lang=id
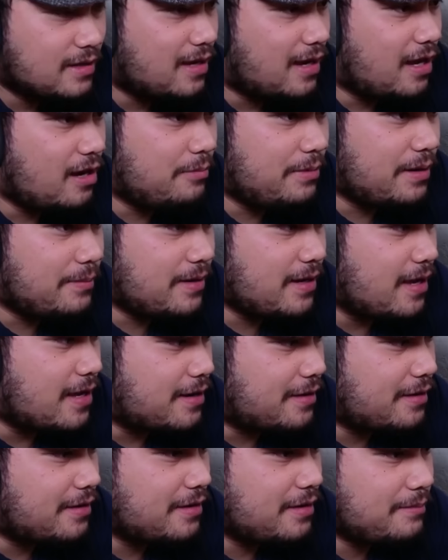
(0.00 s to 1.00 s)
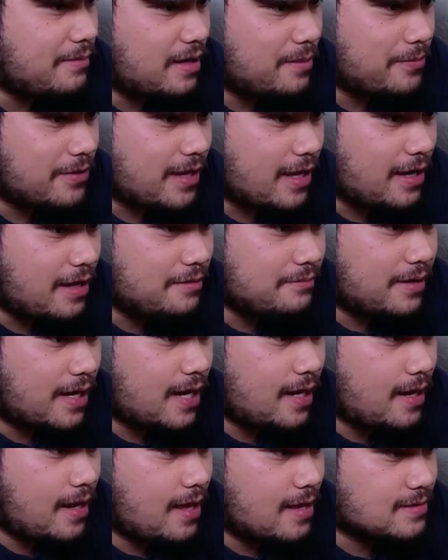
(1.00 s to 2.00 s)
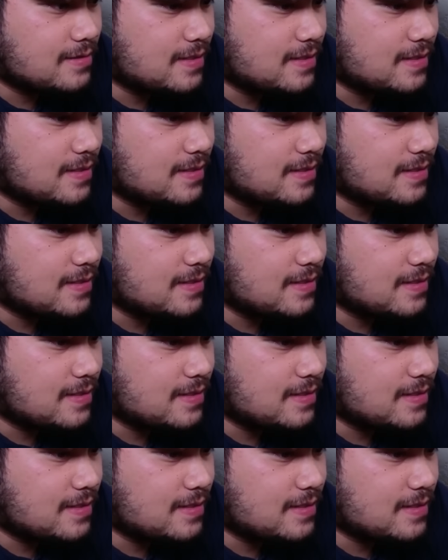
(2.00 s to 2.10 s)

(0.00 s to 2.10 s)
Halo para pendengar, dimanapun kalian berada,